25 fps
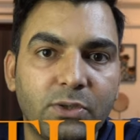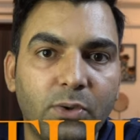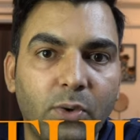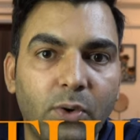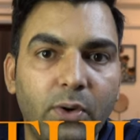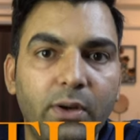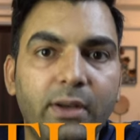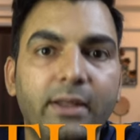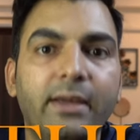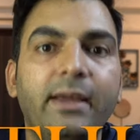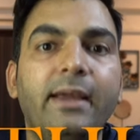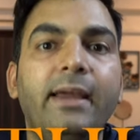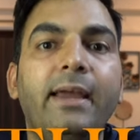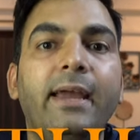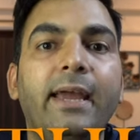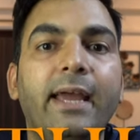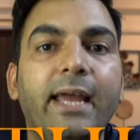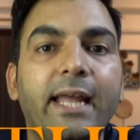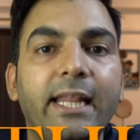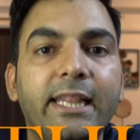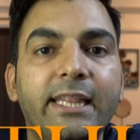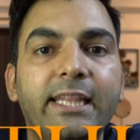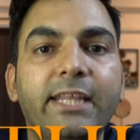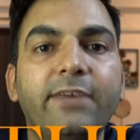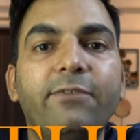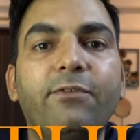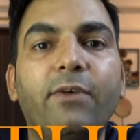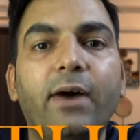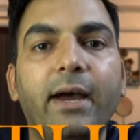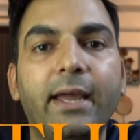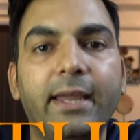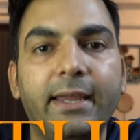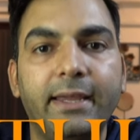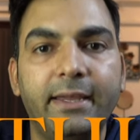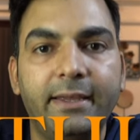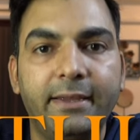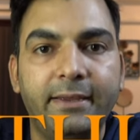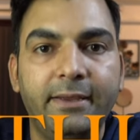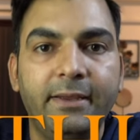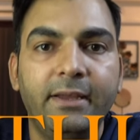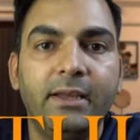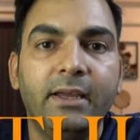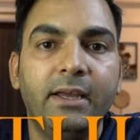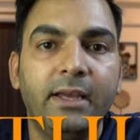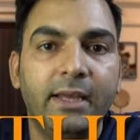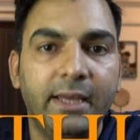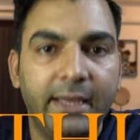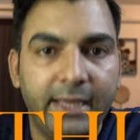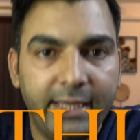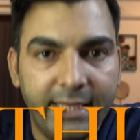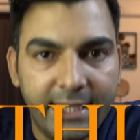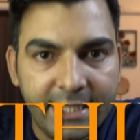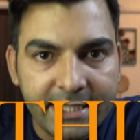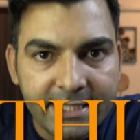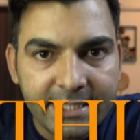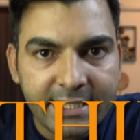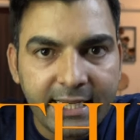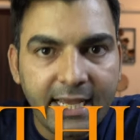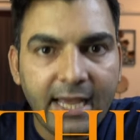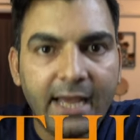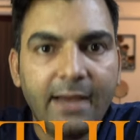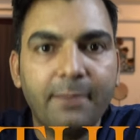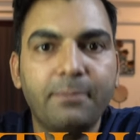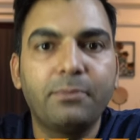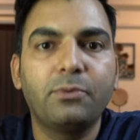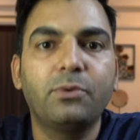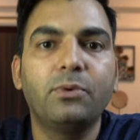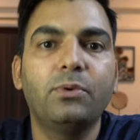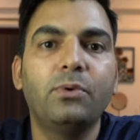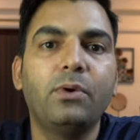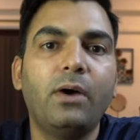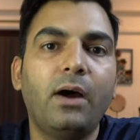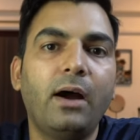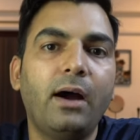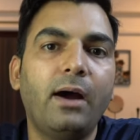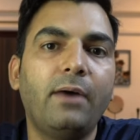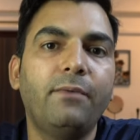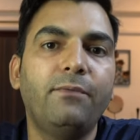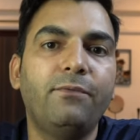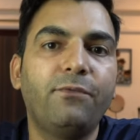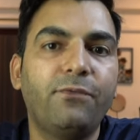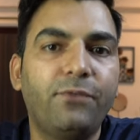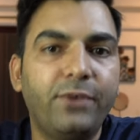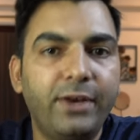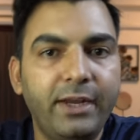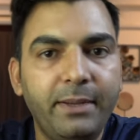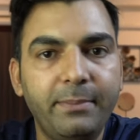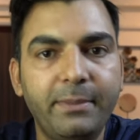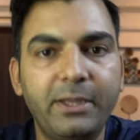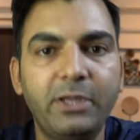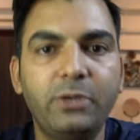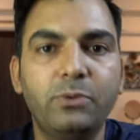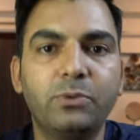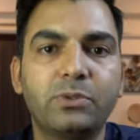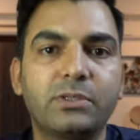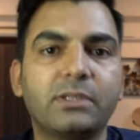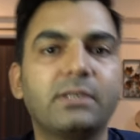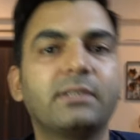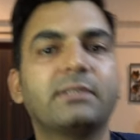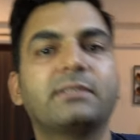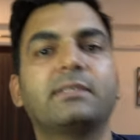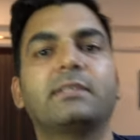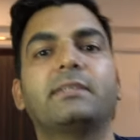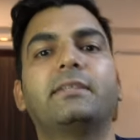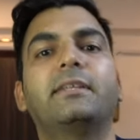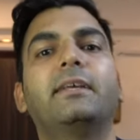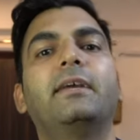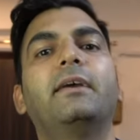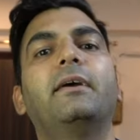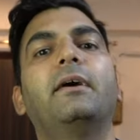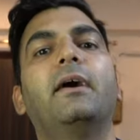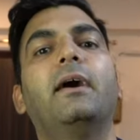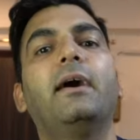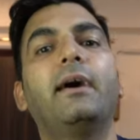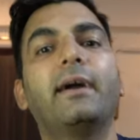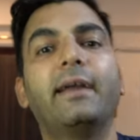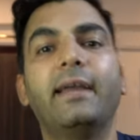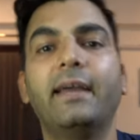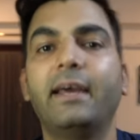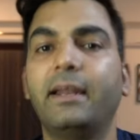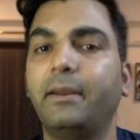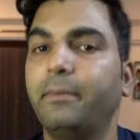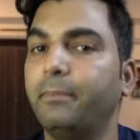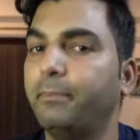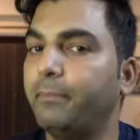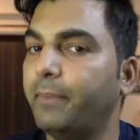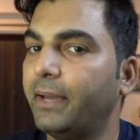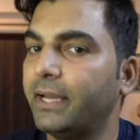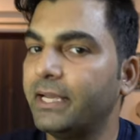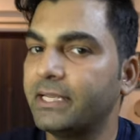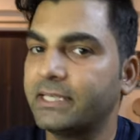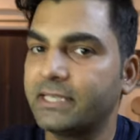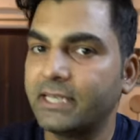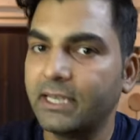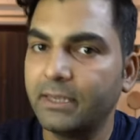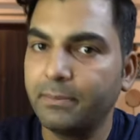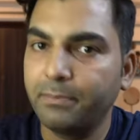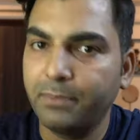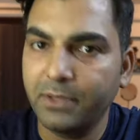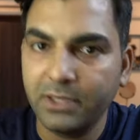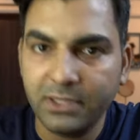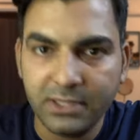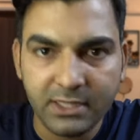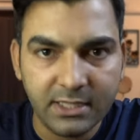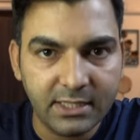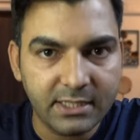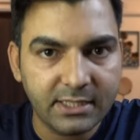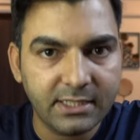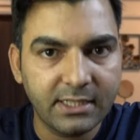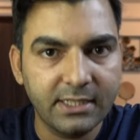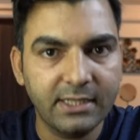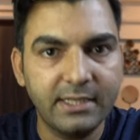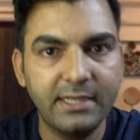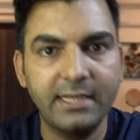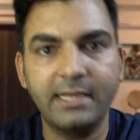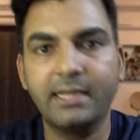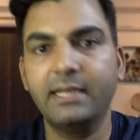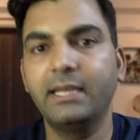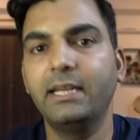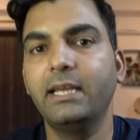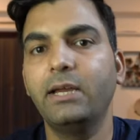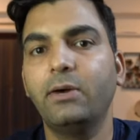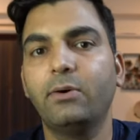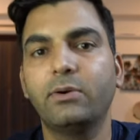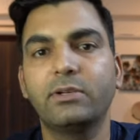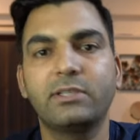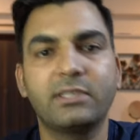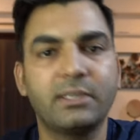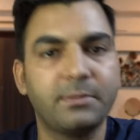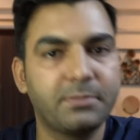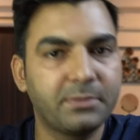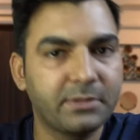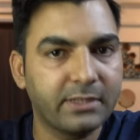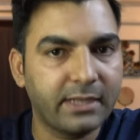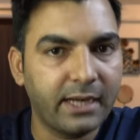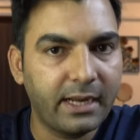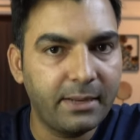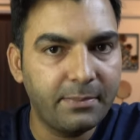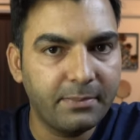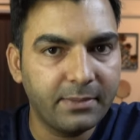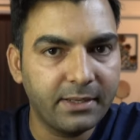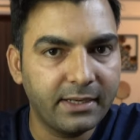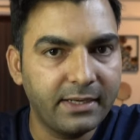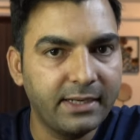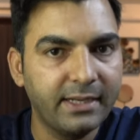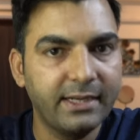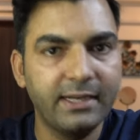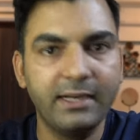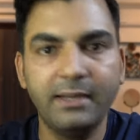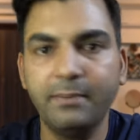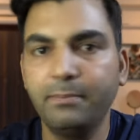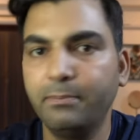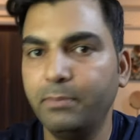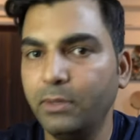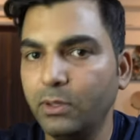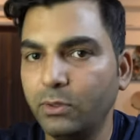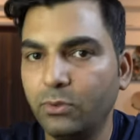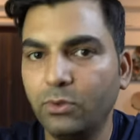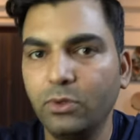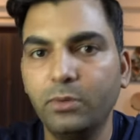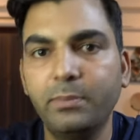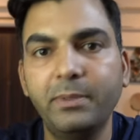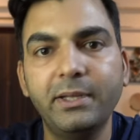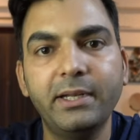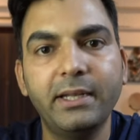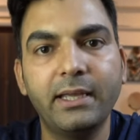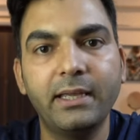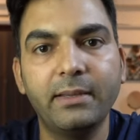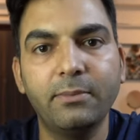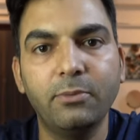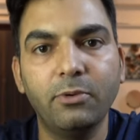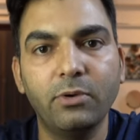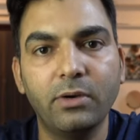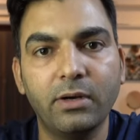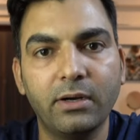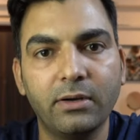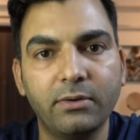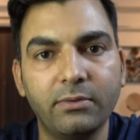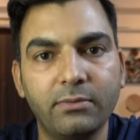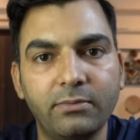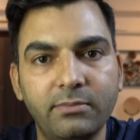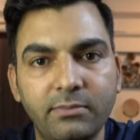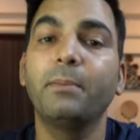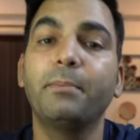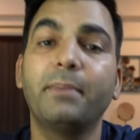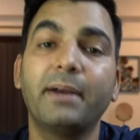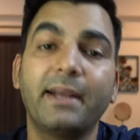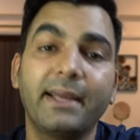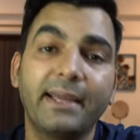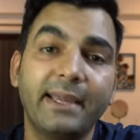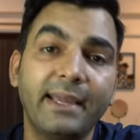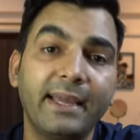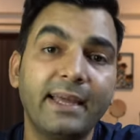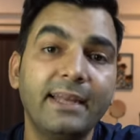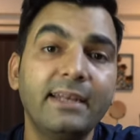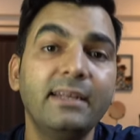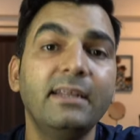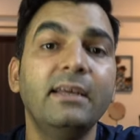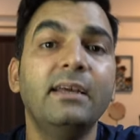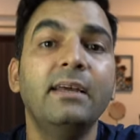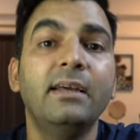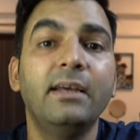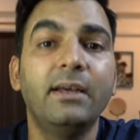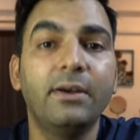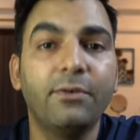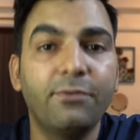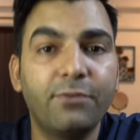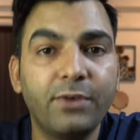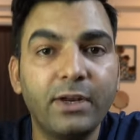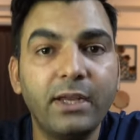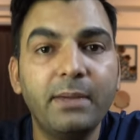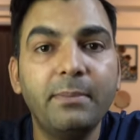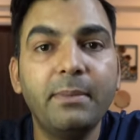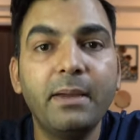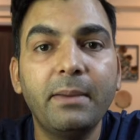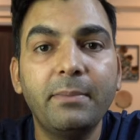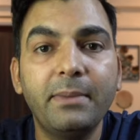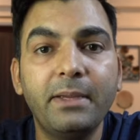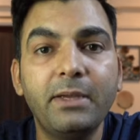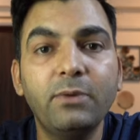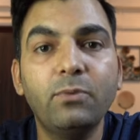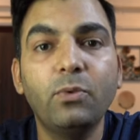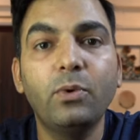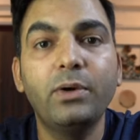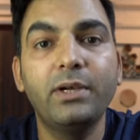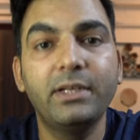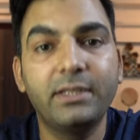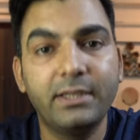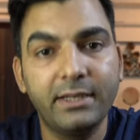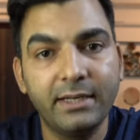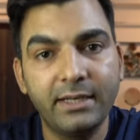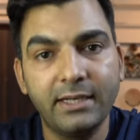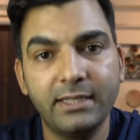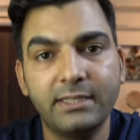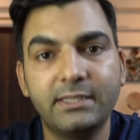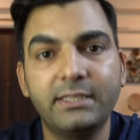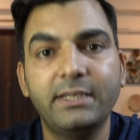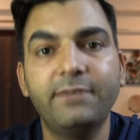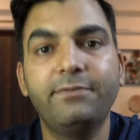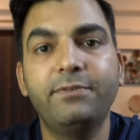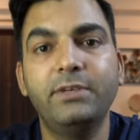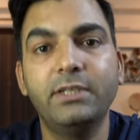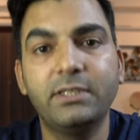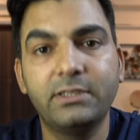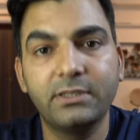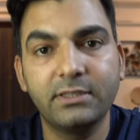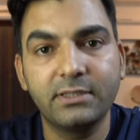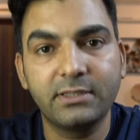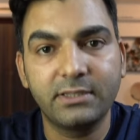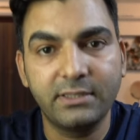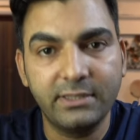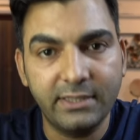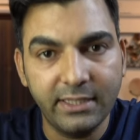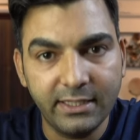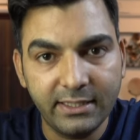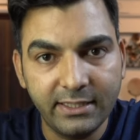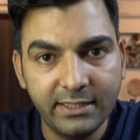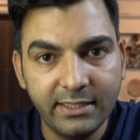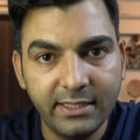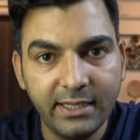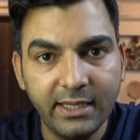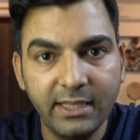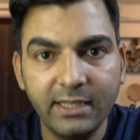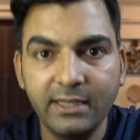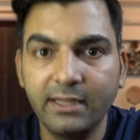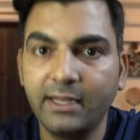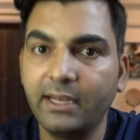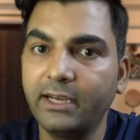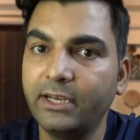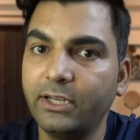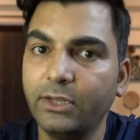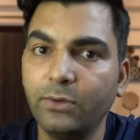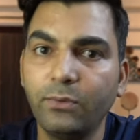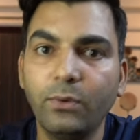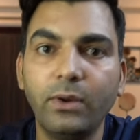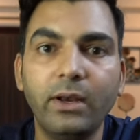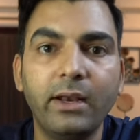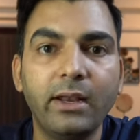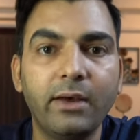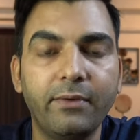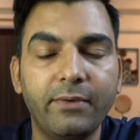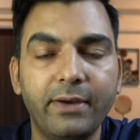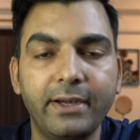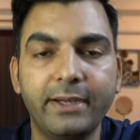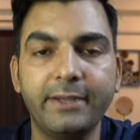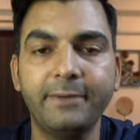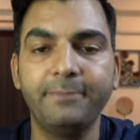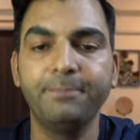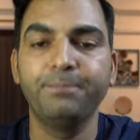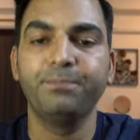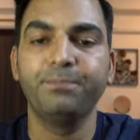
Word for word: कॉल्ड हेल्थीफाई इस ऐप को आप फ्री में यूज़ कर सकते हैं अगेन मैं इसे परचेज करने के लिए और सब्सक्राइब करने के लिए बिल्कुल भी नहीं बोल रहा हूँ बट अगेन फ्री में भी वो इतने अच्छे फीचर्स देती है दैट यू विल लव इट